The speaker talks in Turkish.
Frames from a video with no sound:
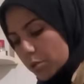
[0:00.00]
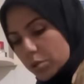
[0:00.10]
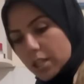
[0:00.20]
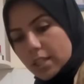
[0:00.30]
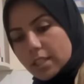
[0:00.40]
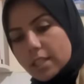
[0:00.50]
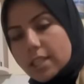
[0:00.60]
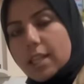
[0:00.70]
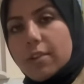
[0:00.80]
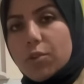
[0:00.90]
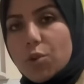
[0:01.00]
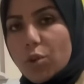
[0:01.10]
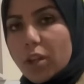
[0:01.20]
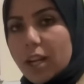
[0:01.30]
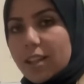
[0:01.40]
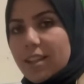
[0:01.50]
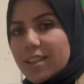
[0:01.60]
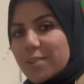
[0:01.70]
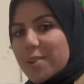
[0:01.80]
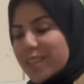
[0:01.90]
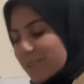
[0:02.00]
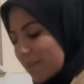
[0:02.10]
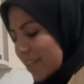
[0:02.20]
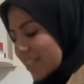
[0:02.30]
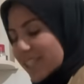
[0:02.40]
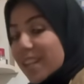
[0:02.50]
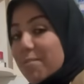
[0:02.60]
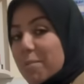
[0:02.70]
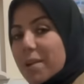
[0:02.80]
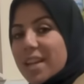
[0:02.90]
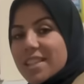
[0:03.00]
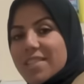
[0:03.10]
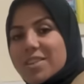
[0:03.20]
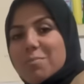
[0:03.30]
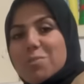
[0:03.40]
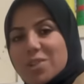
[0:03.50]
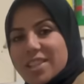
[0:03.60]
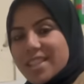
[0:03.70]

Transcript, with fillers: gösterisini sizlere video olaraktan koyacağım arkadaşlar. Ama maalesef ki müziğini